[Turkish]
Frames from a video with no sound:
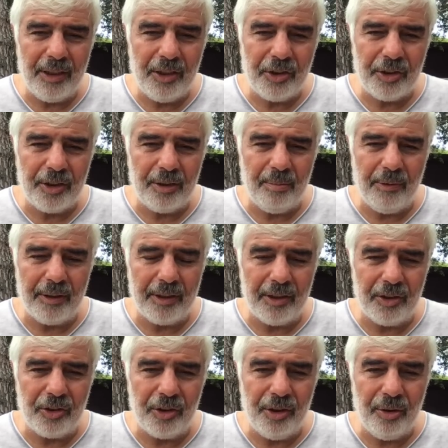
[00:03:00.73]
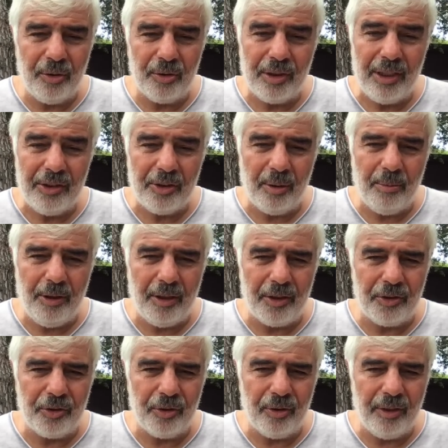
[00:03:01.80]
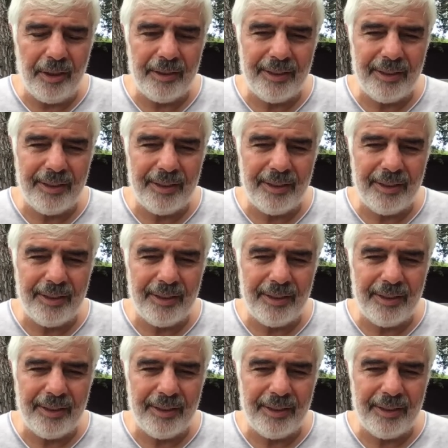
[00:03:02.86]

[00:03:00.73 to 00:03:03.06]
kışkırtmak için özel çaba harcıyorlar.